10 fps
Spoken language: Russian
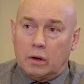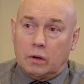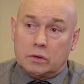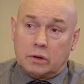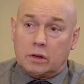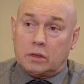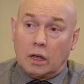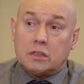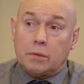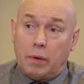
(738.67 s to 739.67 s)
он говорит,
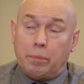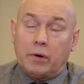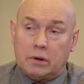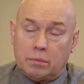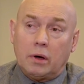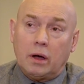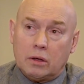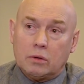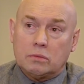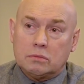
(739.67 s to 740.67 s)
я тебя
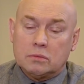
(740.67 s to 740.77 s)
понимаю.